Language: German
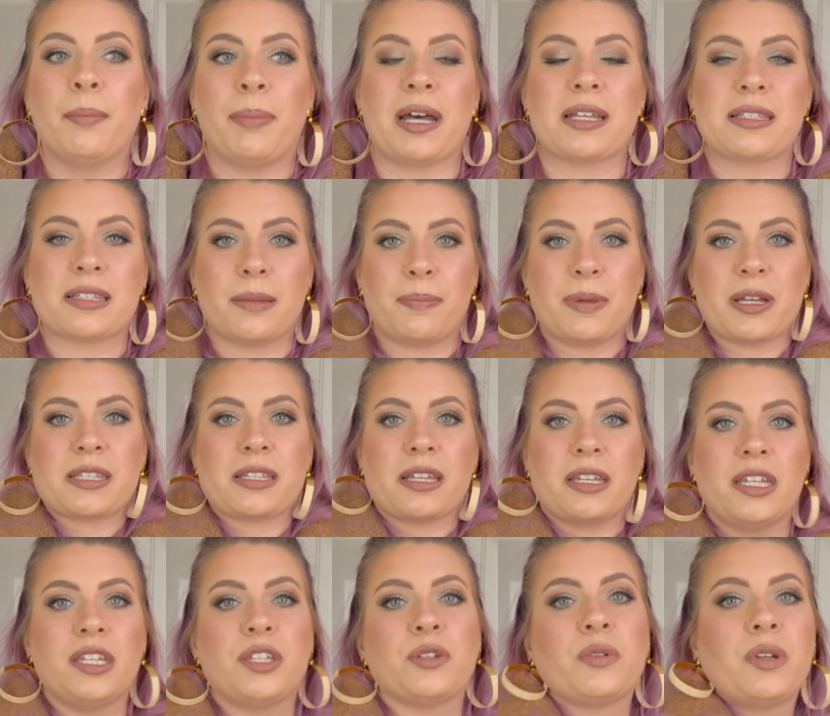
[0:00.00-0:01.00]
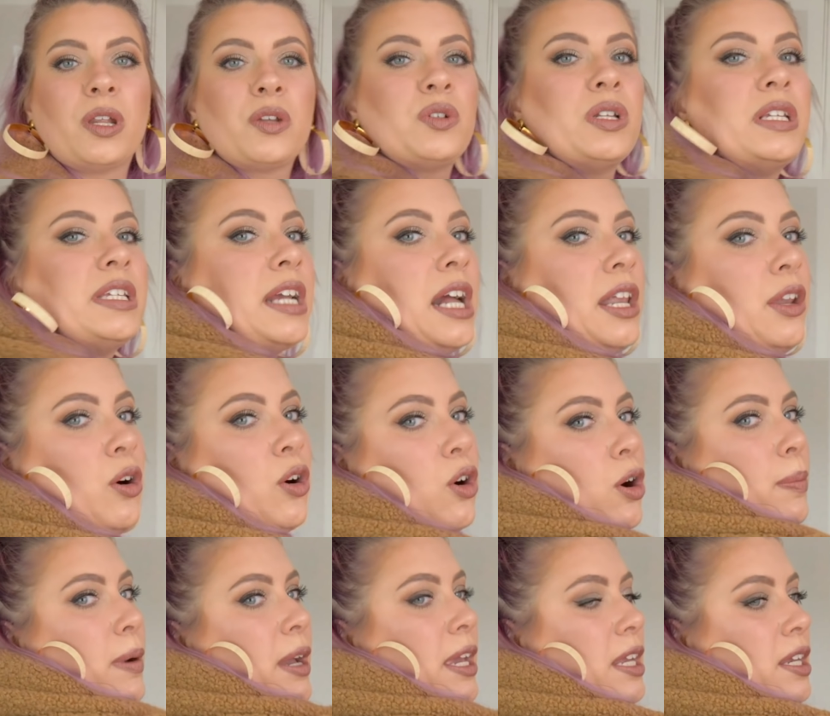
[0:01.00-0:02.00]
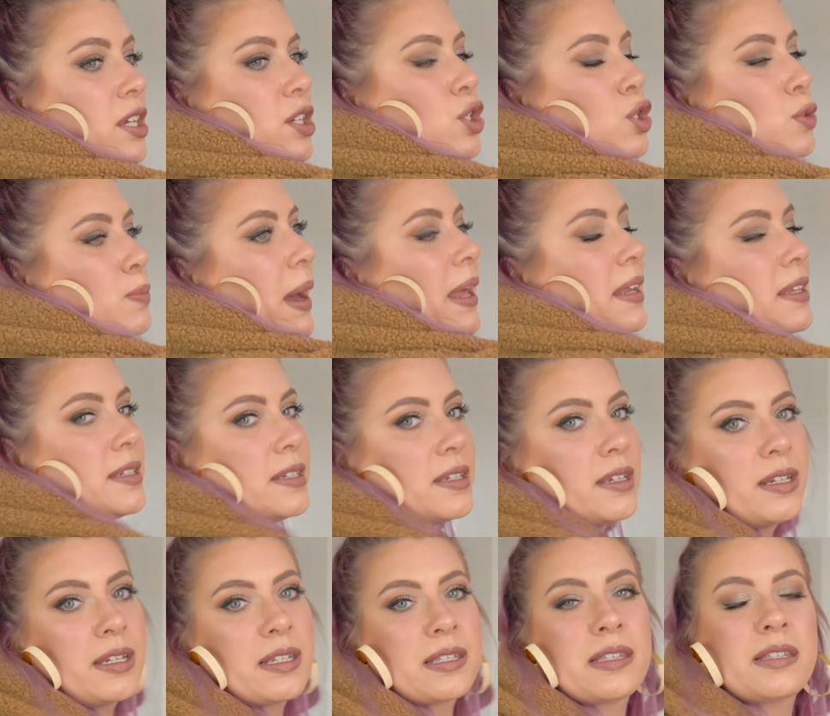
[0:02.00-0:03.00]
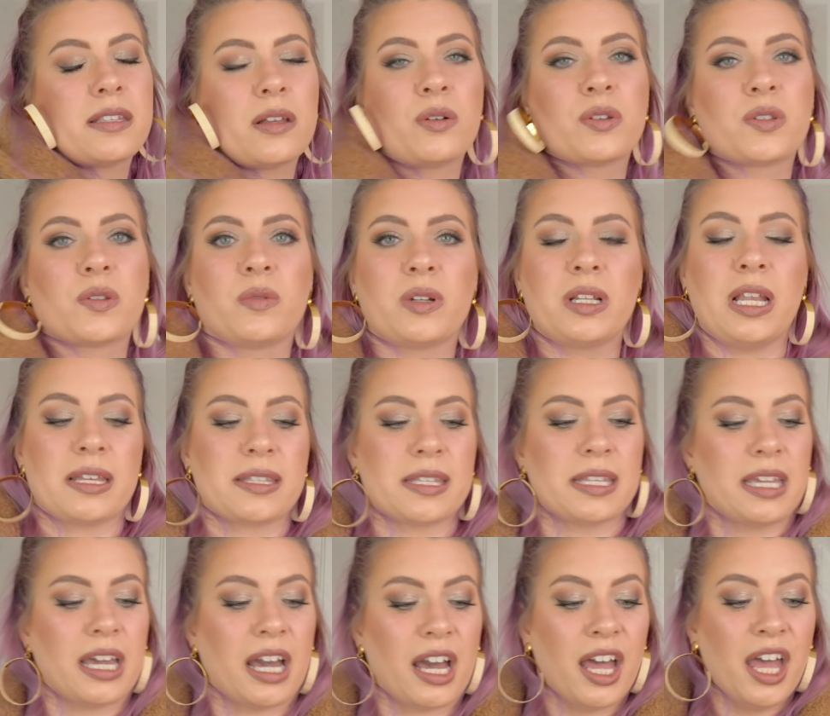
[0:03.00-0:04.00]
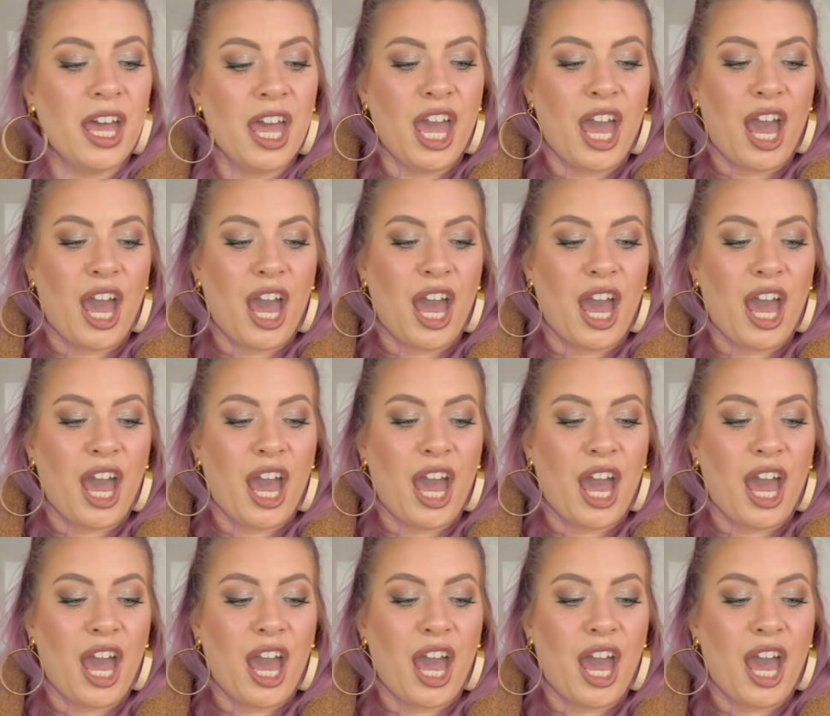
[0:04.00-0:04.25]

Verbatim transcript: passt er, passt er nicht und natürlich halt auch, ob er hinten spannt. Ne? Das ist auch so ein Klassiker.